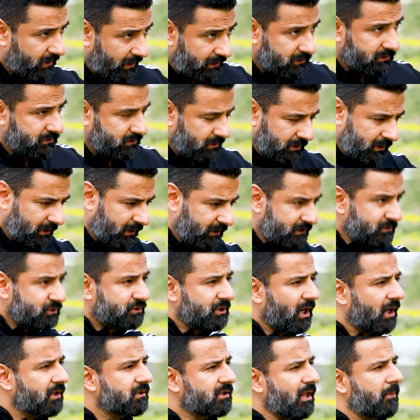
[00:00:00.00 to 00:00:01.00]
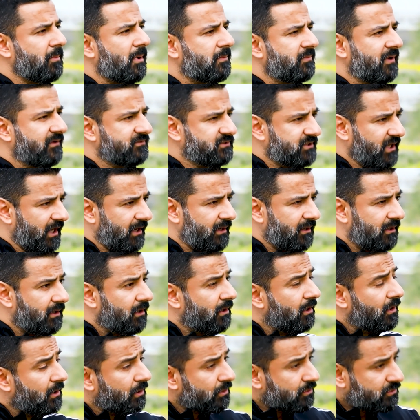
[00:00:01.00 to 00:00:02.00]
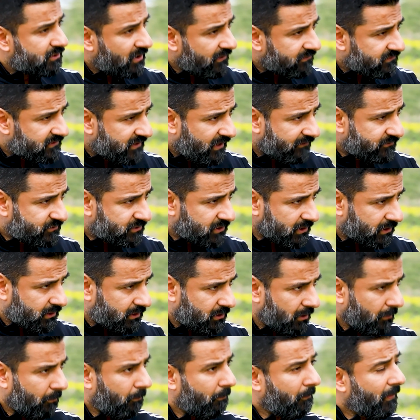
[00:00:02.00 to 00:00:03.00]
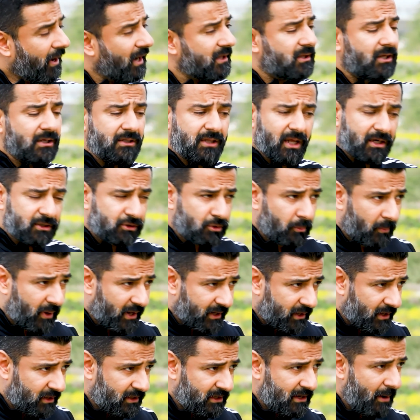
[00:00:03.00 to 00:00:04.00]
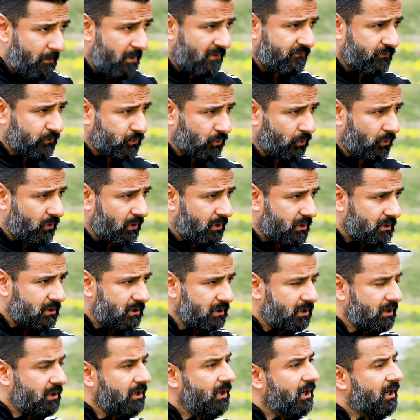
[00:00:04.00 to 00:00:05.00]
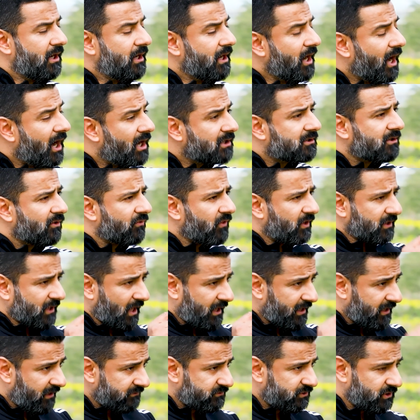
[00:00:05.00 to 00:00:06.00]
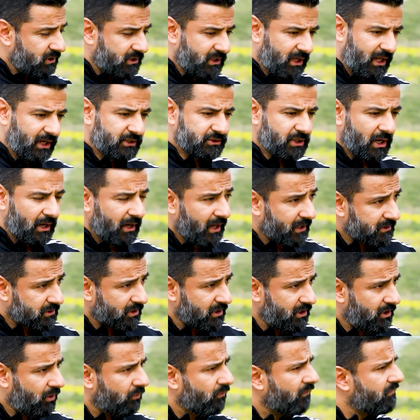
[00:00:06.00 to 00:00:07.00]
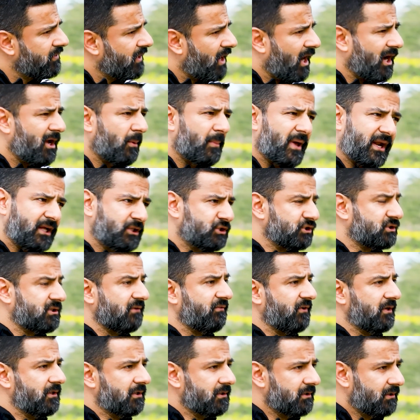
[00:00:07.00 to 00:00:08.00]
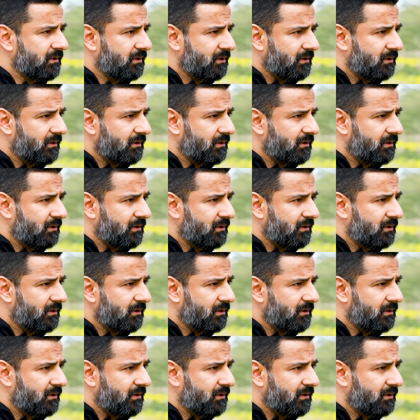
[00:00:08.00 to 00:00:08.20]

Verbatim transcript: انت الانسان طبيب نفسه شفت نفسك ما تقدر تمرن قبل الفطور لا تضغط على نفسك علشان لا تطيح وفي النهايه ما راح تستفيد